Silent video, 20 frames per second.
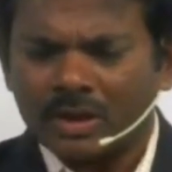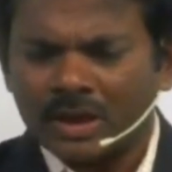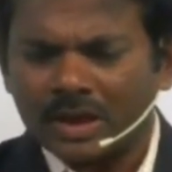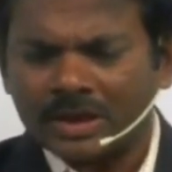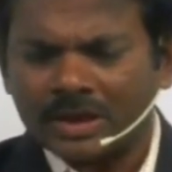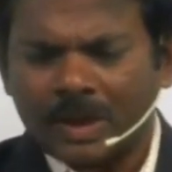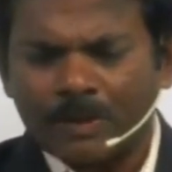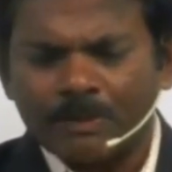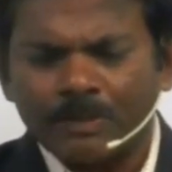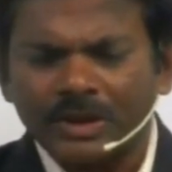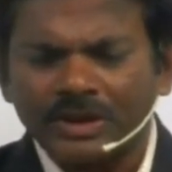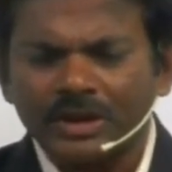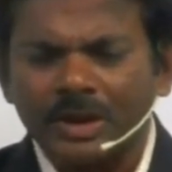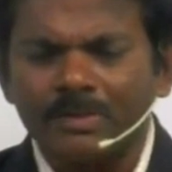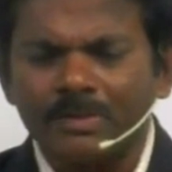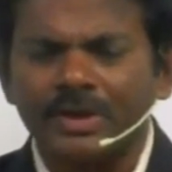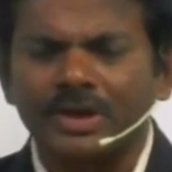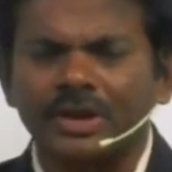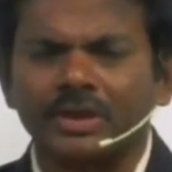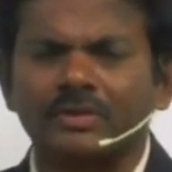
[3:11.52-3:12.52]
ఒక
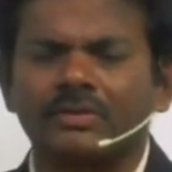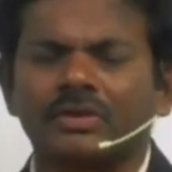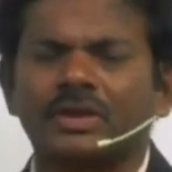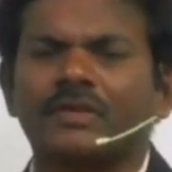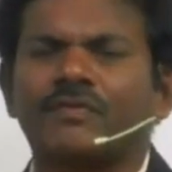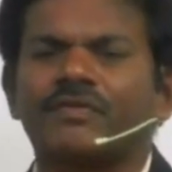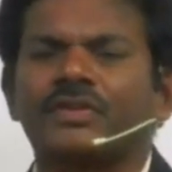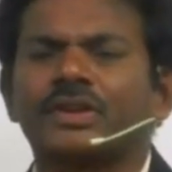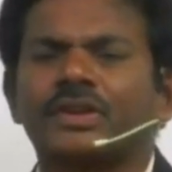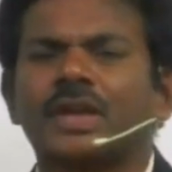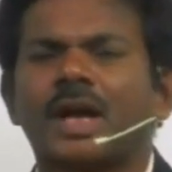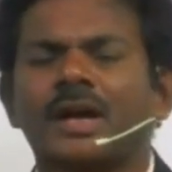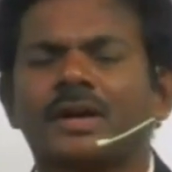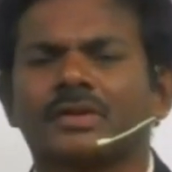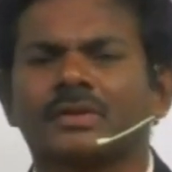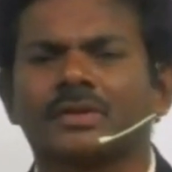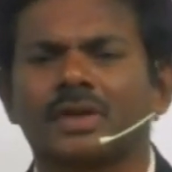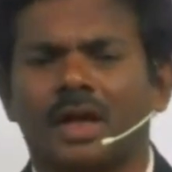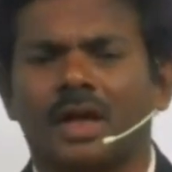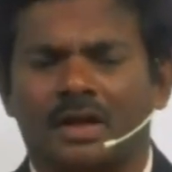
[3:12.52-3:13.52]
క్రమబద్ధమైనటువంటి
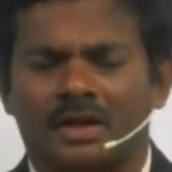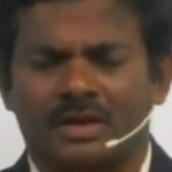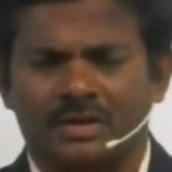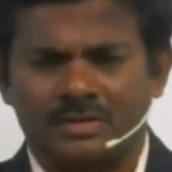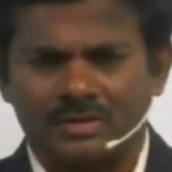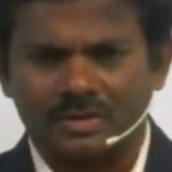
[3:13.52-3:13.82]
విధానంగా